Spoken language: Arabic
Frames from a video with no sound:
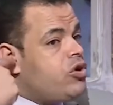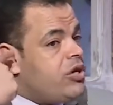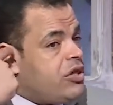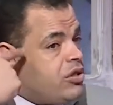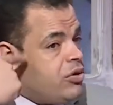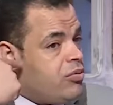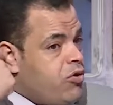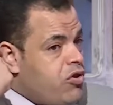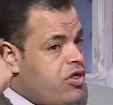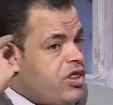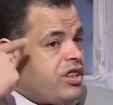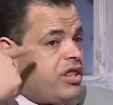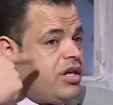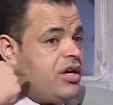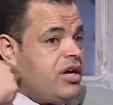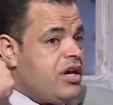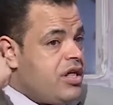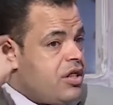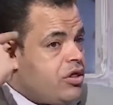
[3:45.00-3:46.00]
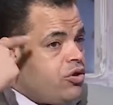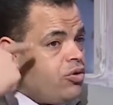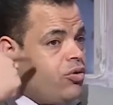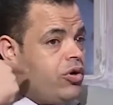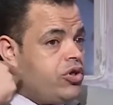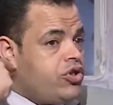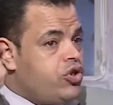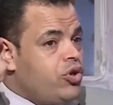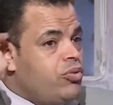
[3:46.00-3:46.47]
تبث
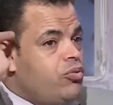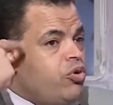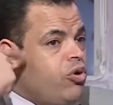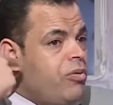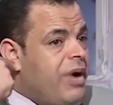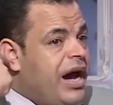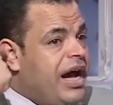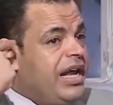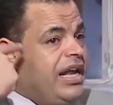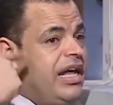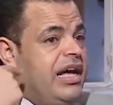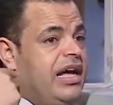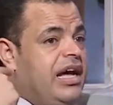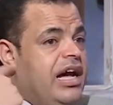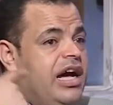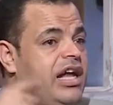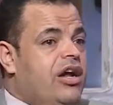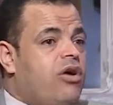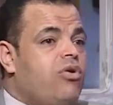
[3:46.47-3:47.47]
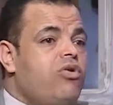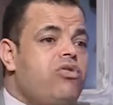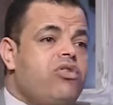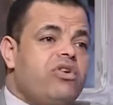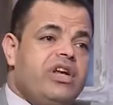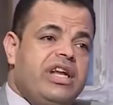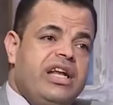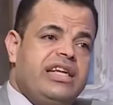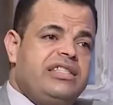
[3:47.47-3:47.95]
سموم على آه. على
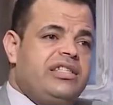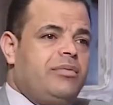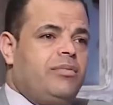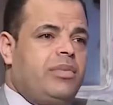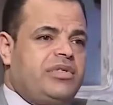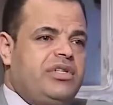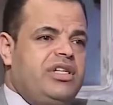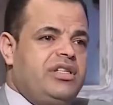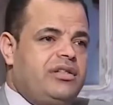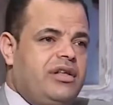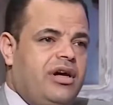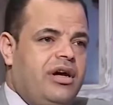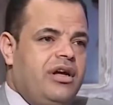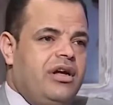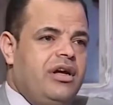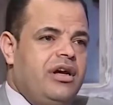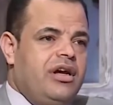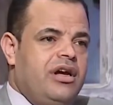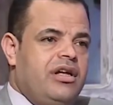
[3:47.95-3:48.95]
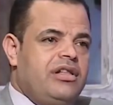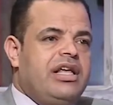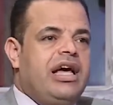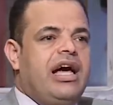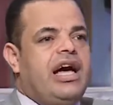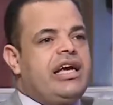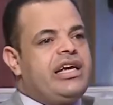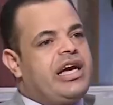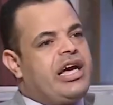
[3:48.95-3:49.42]
اذن الناس البسيطه أي. ده
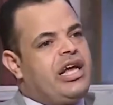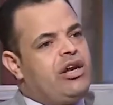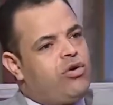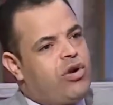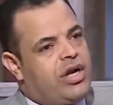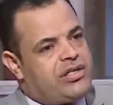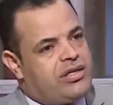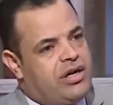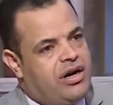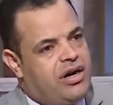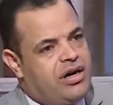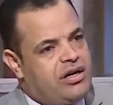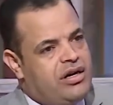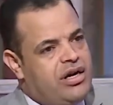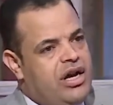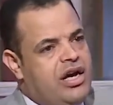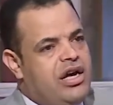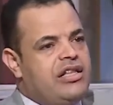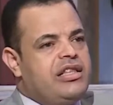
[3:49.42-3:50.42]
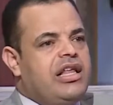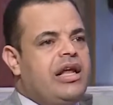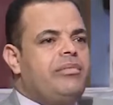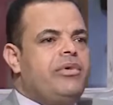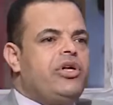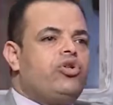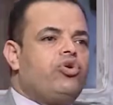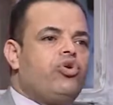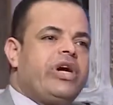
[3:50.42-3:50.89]
هيغلوا الاسعار ده
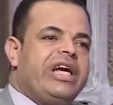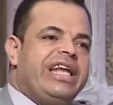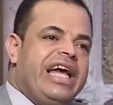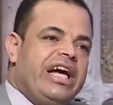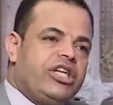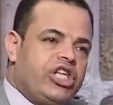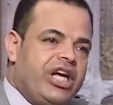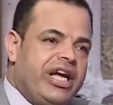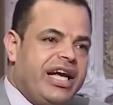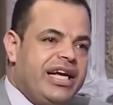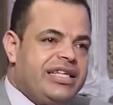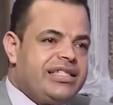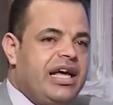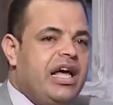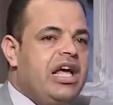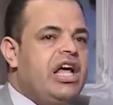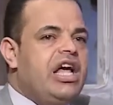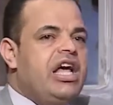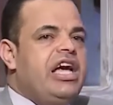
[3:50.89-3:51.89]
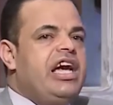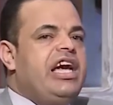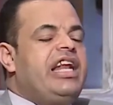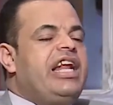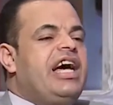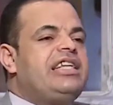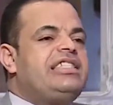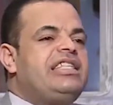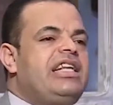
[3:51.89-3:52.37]
المترو غلي عشان كذا
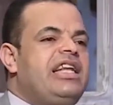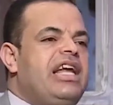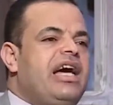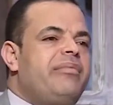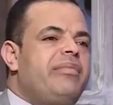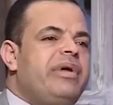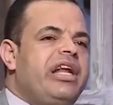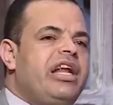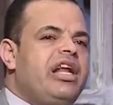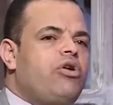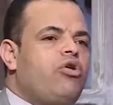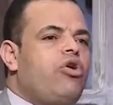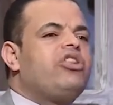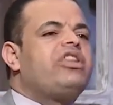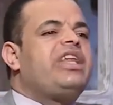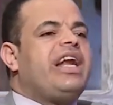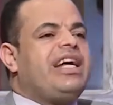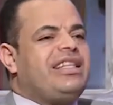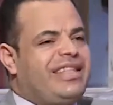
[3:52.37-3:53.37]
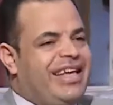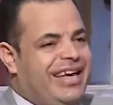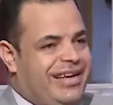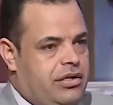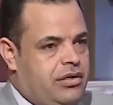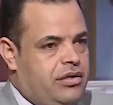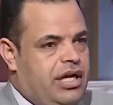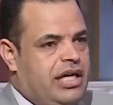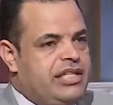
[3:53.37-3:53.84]
احنا عايزين نعمل الكونتر اتاك
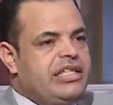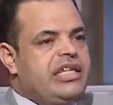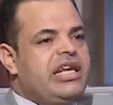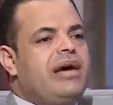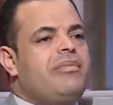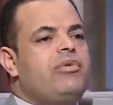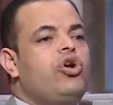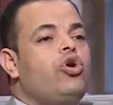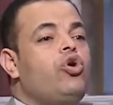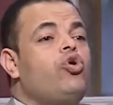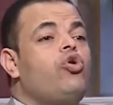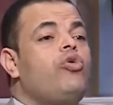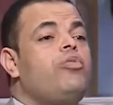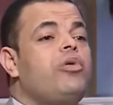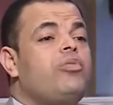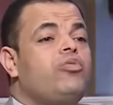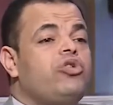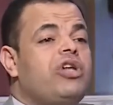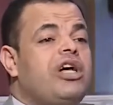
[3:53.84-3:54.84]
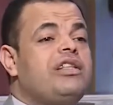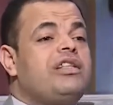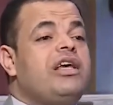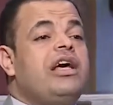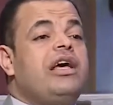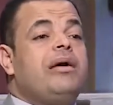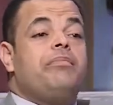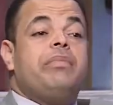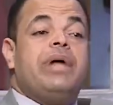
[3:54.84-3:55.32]
عايزين نعمل الهجوم المضاد
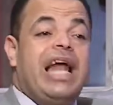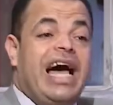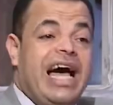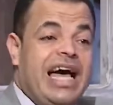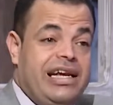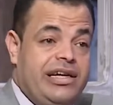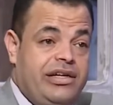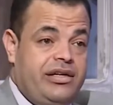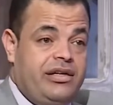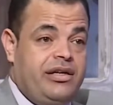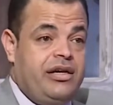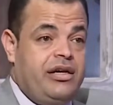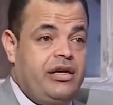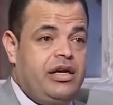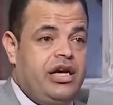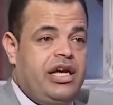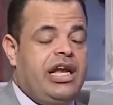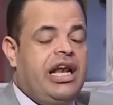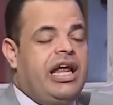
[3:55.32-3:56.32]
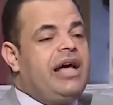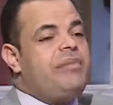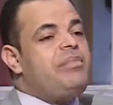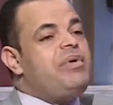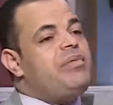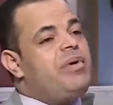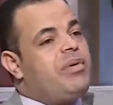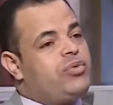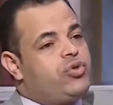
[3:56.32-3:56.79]
بالعقل احنا الحقيقه
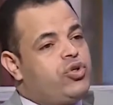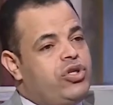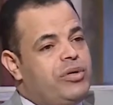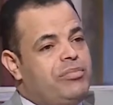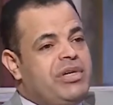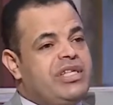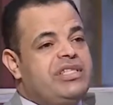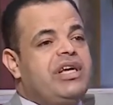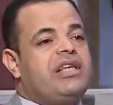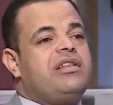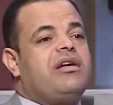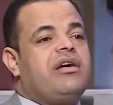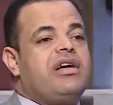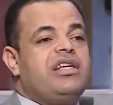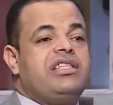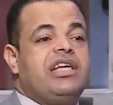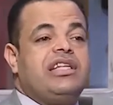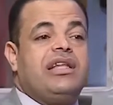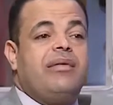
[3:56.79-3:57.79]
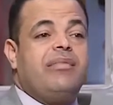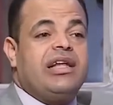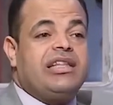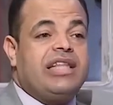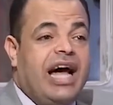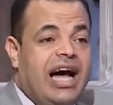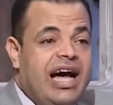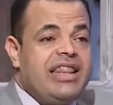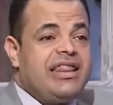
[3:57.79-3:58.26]
بنبقى مبسوطين من السيد الرئيس عندما
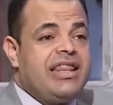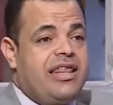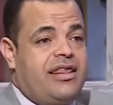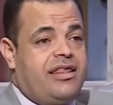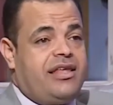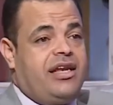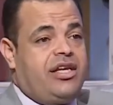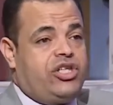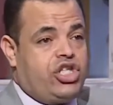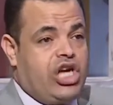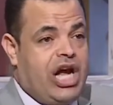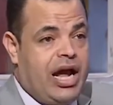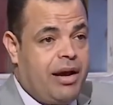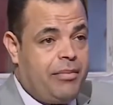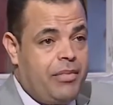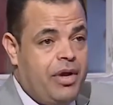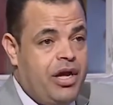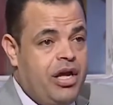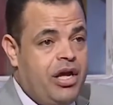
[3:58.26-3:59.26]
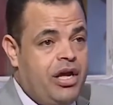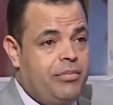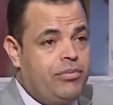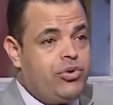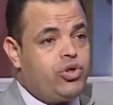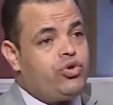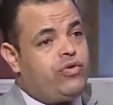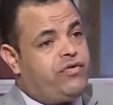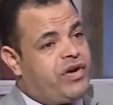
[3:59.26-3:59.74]
يتحدث الى الشعب
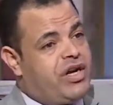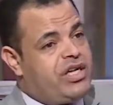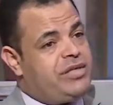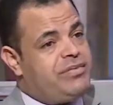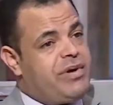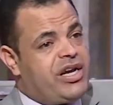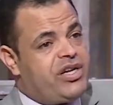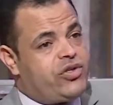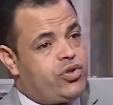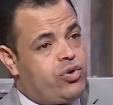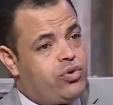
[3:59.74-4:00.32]
بنشوف رئيس مجلس